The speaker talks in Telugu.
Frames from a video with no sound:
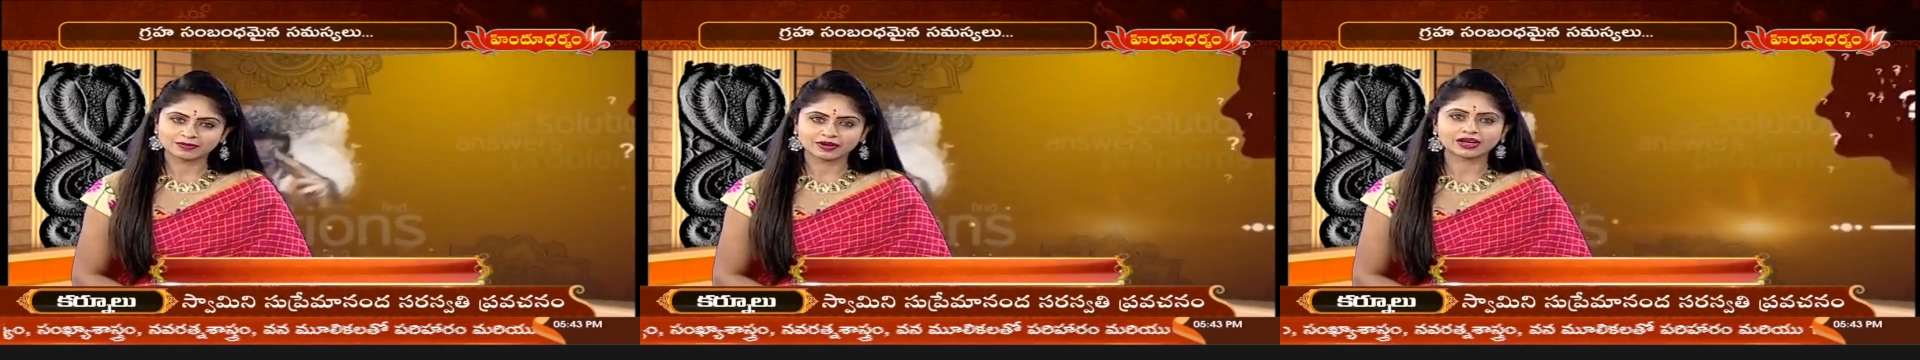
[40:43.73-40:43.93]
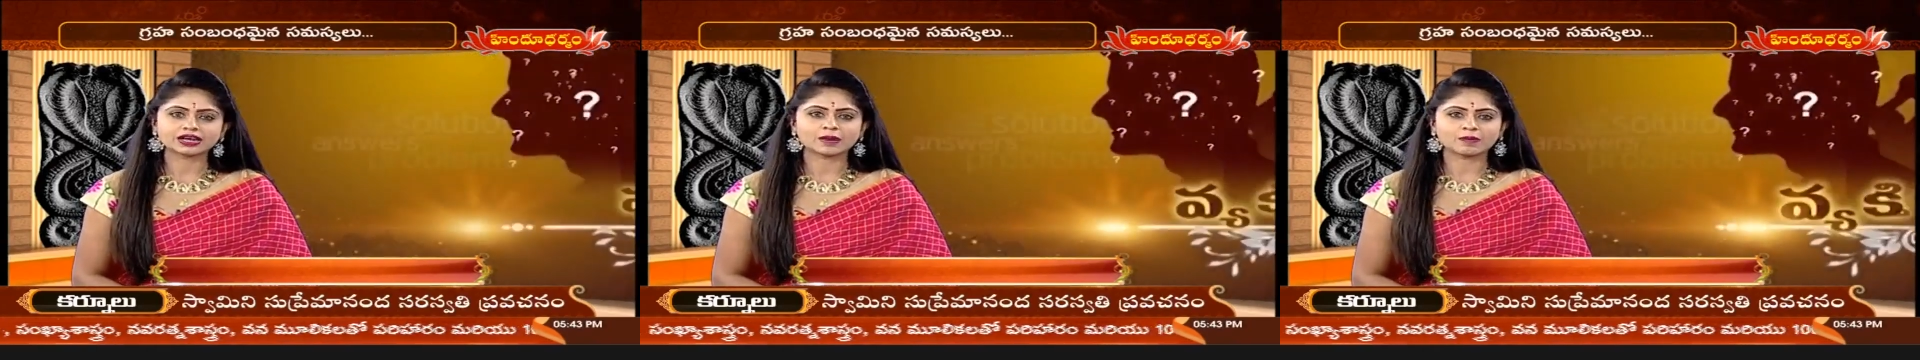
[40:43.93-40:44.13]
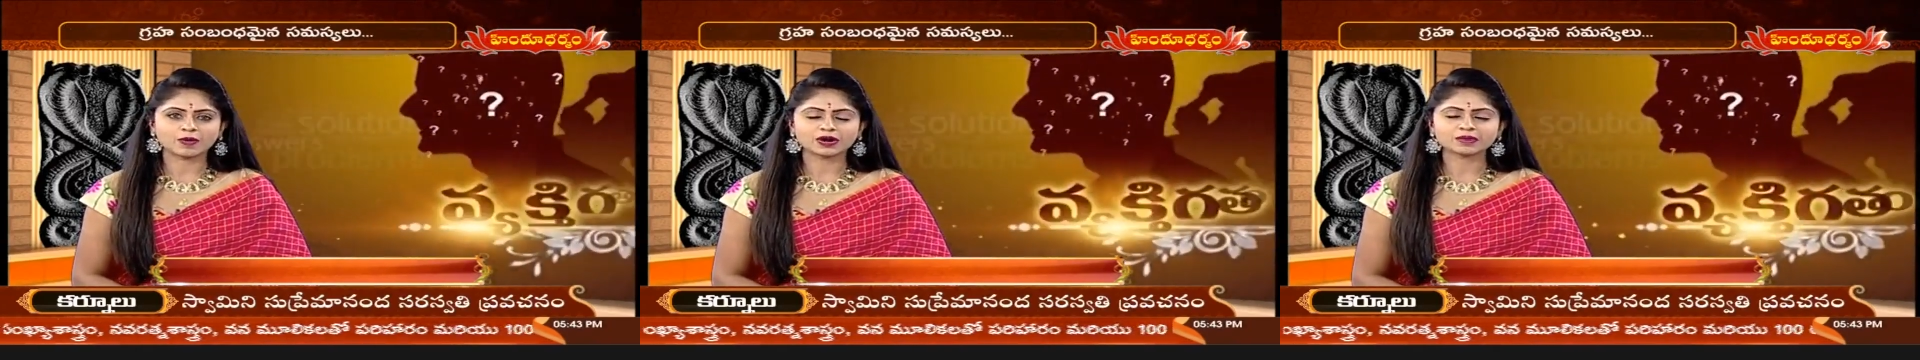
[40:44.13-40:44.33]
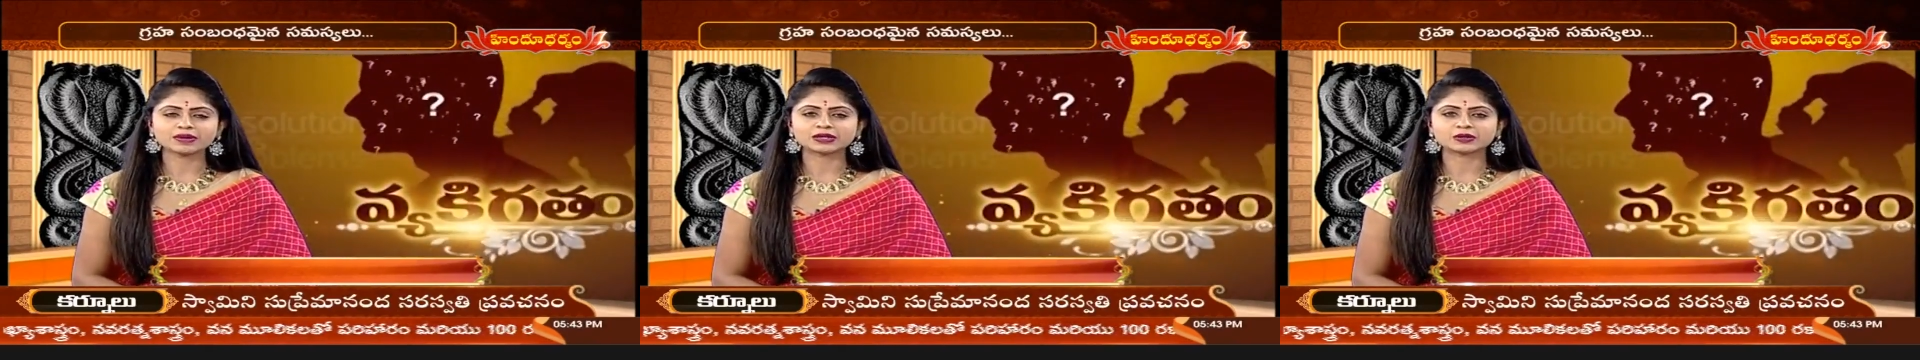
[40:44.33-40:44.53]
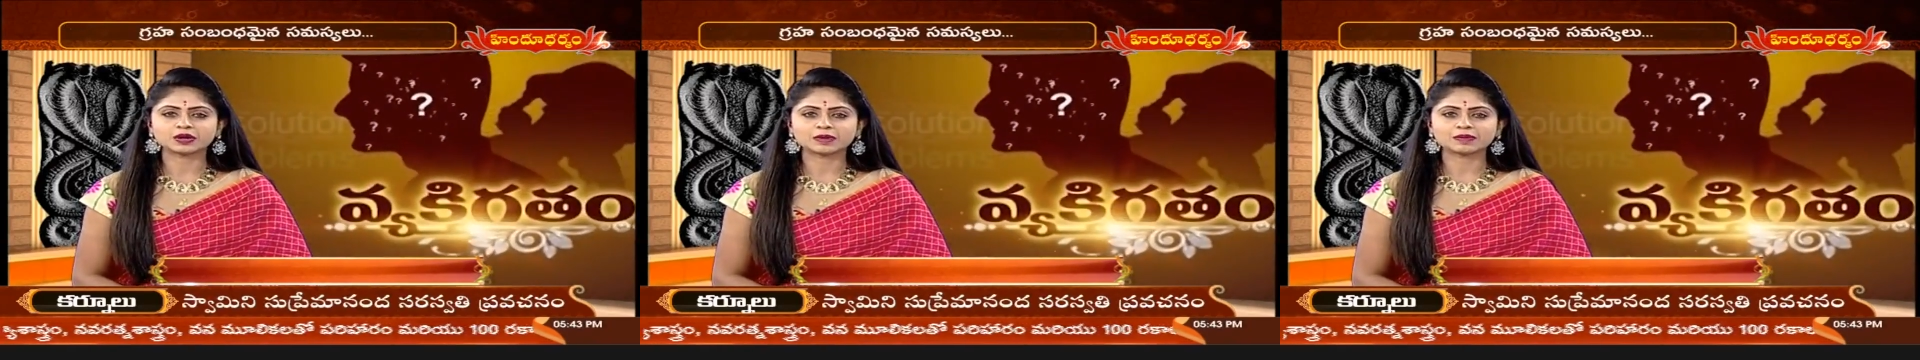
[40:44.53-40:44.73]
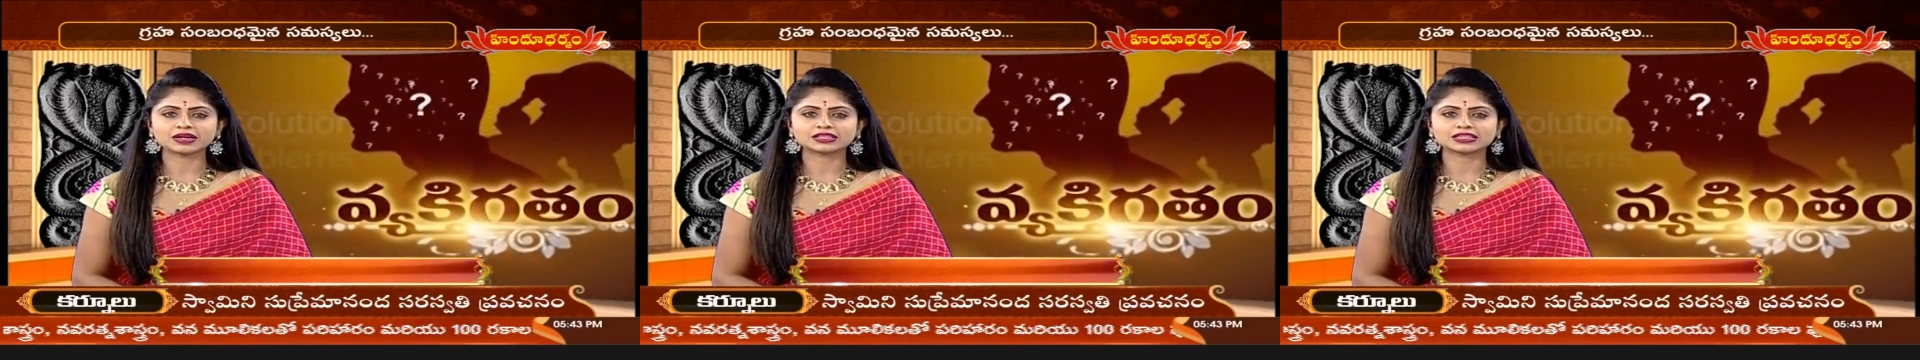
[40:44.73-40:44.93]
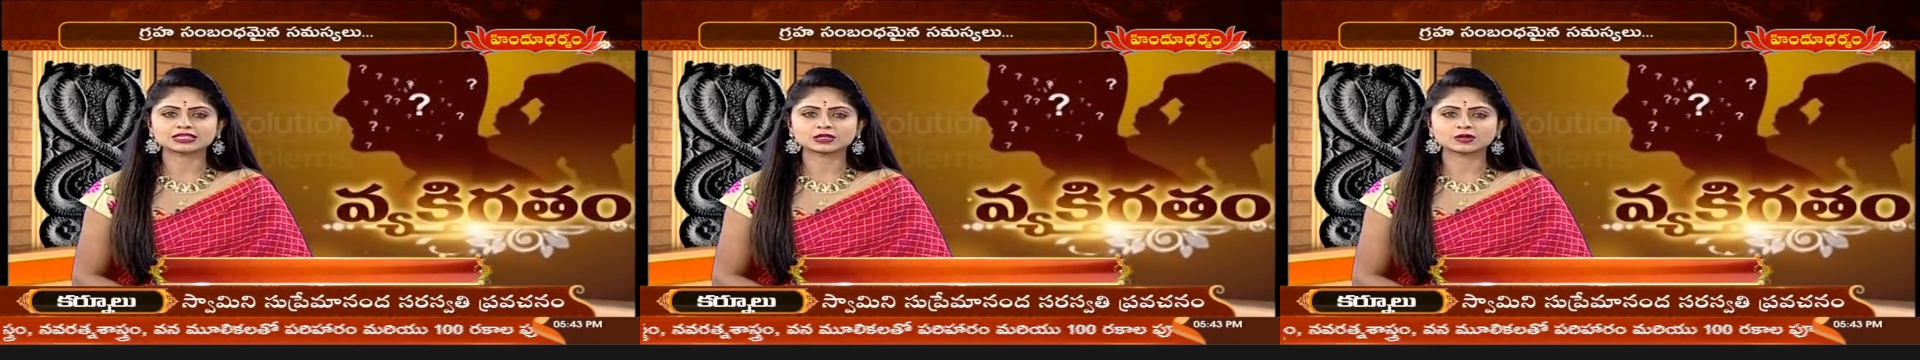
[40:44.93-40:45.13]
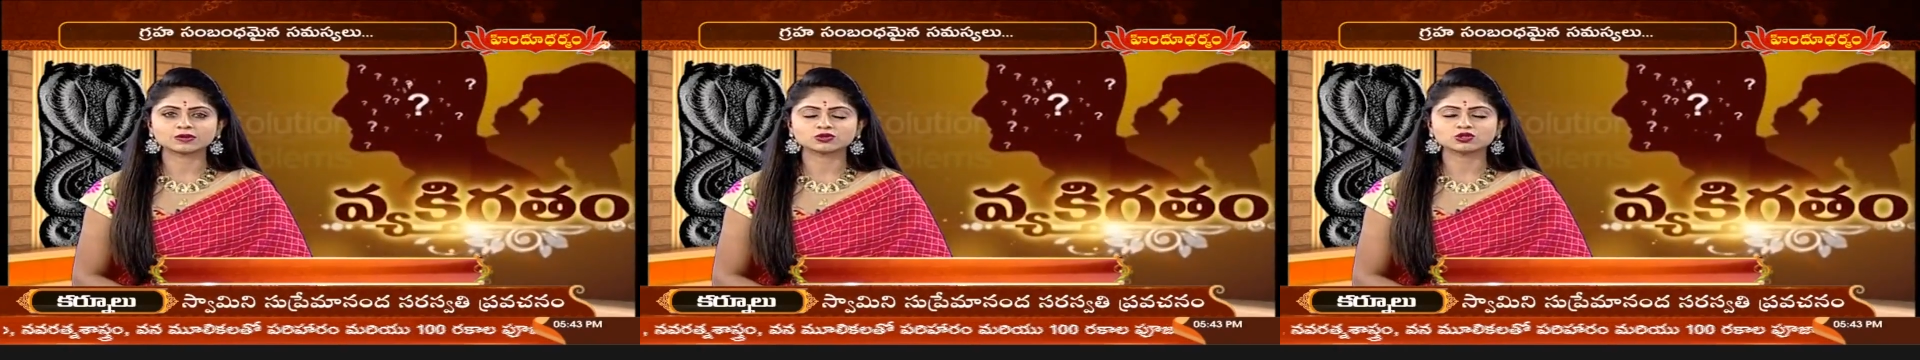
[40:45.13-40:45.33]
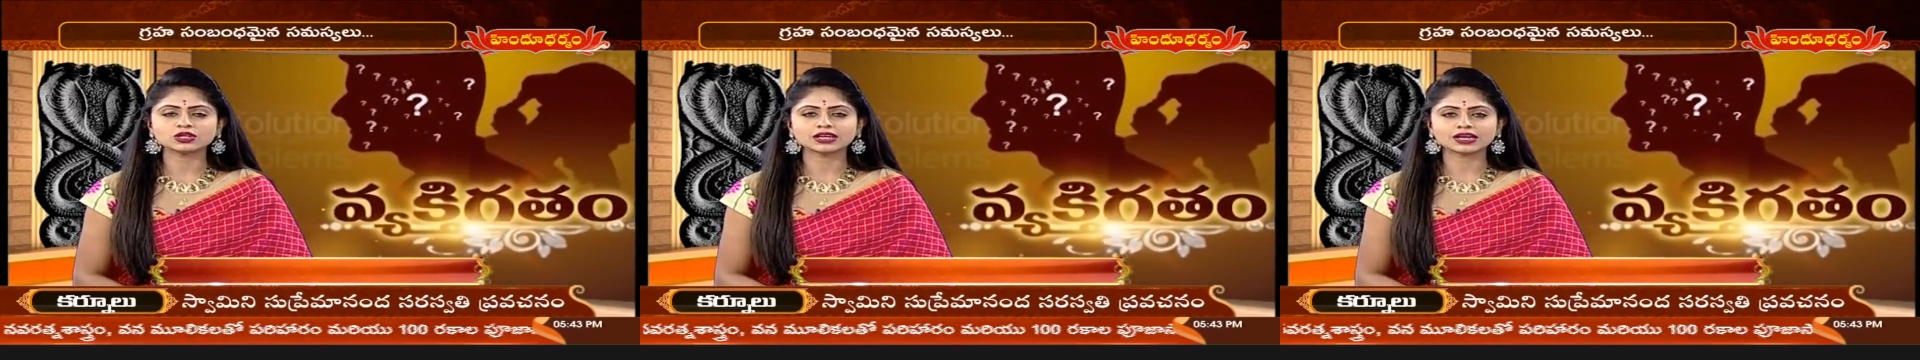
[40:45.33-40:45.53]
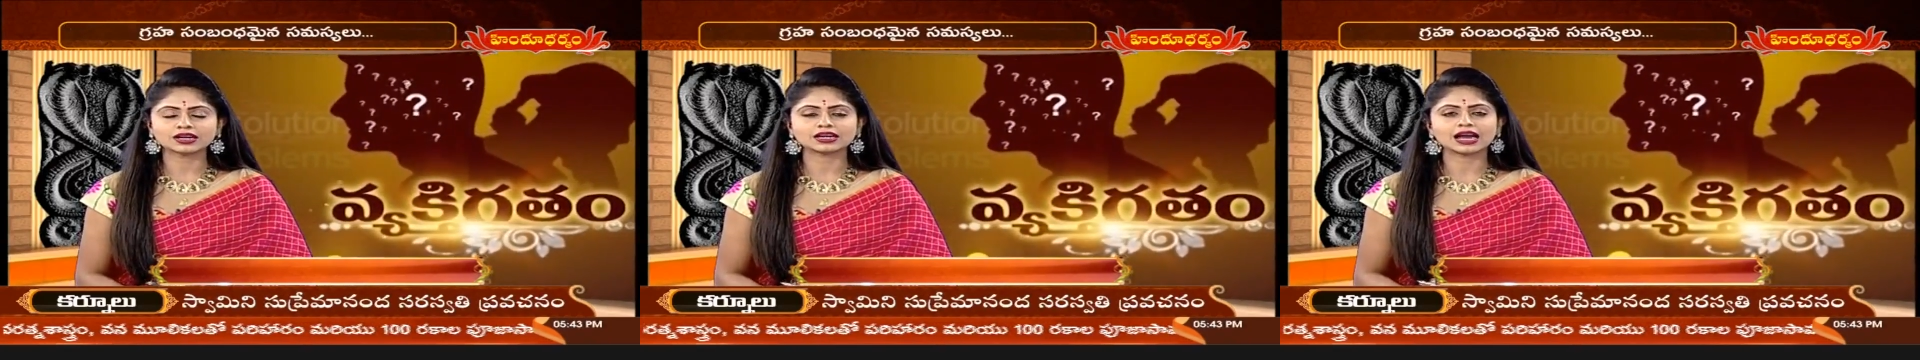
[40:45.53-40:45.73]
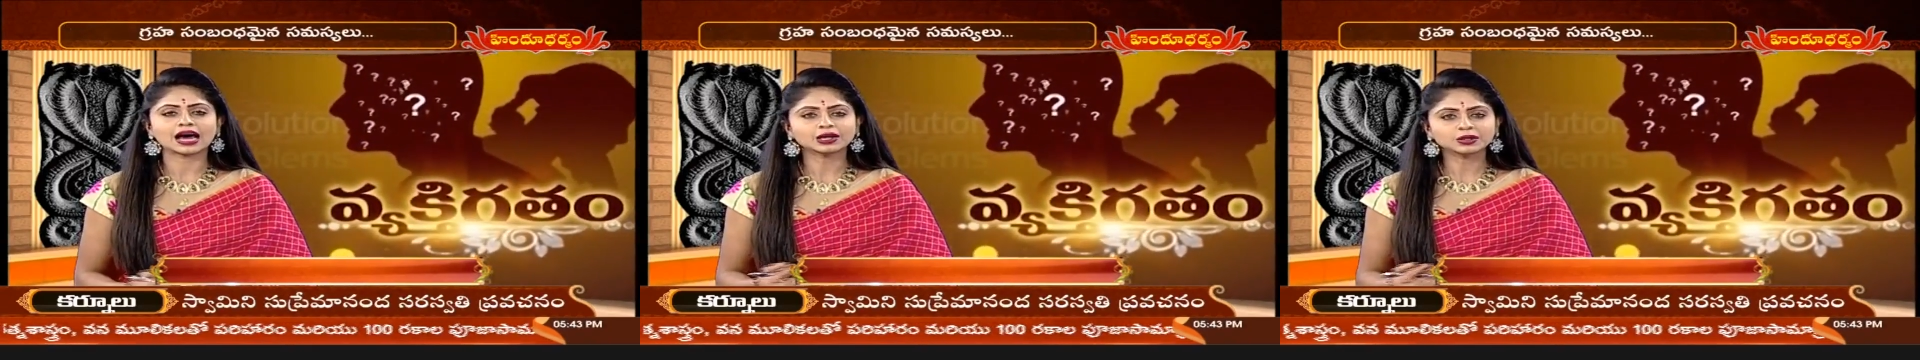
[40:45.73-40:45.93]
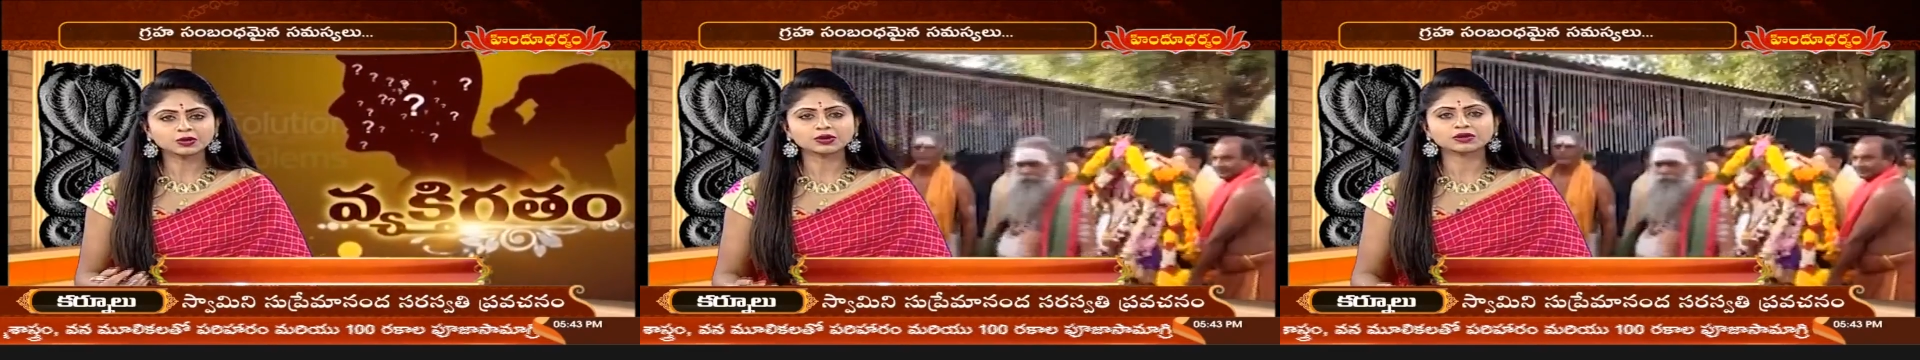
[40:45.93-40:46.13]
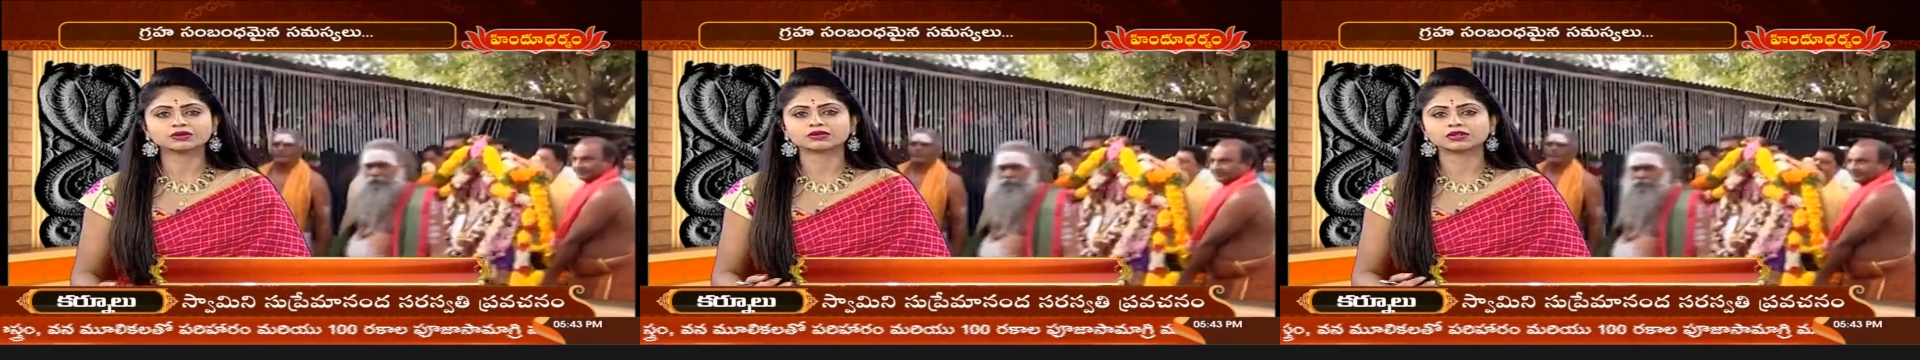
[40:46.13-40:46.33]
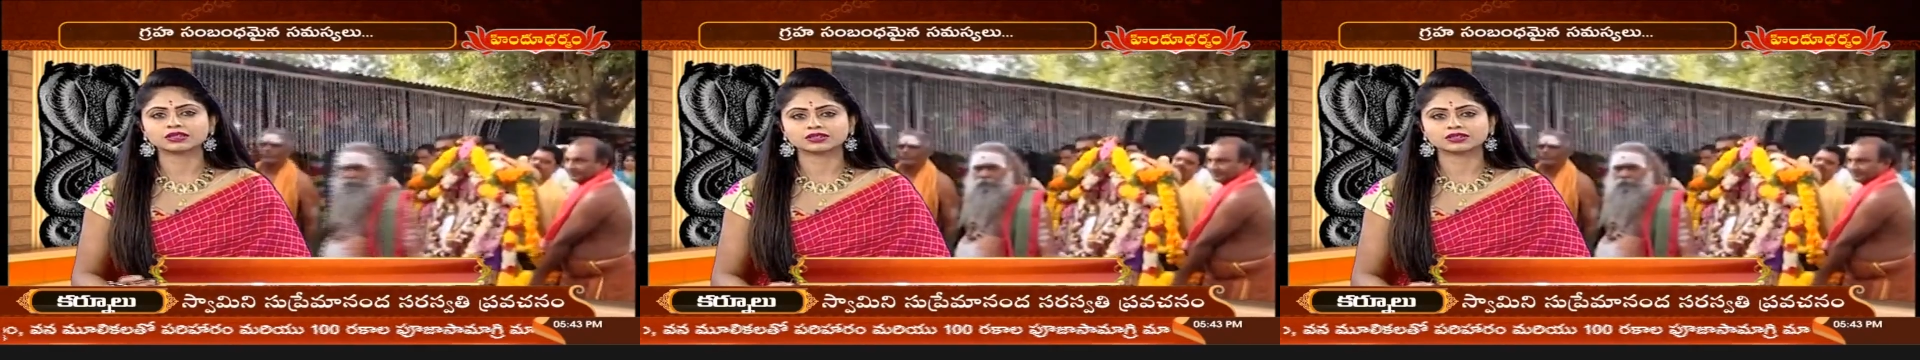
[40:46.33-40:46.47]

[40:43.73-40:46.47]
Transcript: వారి అపాయింట్మెంట్ కూడా మీరు తీసుకోవచ్చు ఇక నాలుగో